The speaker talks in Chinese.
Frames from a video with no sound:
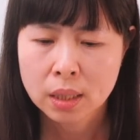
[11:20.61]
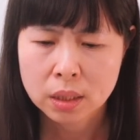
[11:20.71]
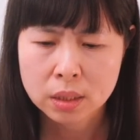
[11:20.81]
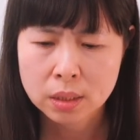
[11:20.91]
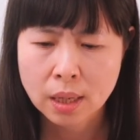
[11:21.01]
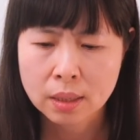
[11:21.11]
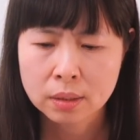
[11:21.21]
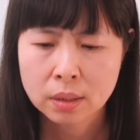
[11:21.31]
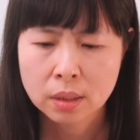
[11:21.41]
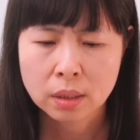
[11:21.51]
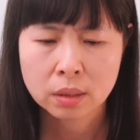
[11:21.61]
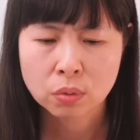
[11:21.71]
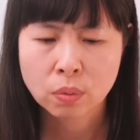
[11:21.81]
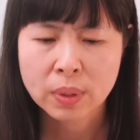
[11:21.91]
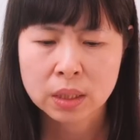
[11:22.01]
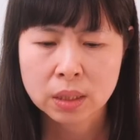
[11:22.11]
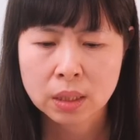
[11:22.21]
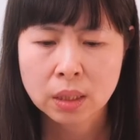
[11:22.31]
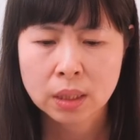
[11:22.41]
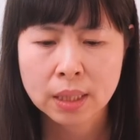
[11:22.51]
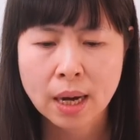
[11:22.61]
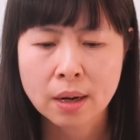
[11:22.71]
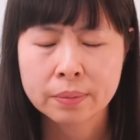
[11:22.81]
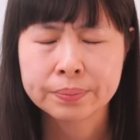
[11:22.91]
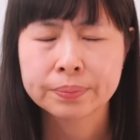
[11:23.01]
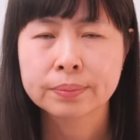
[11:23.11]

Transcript: 你知道，呃，我们真的要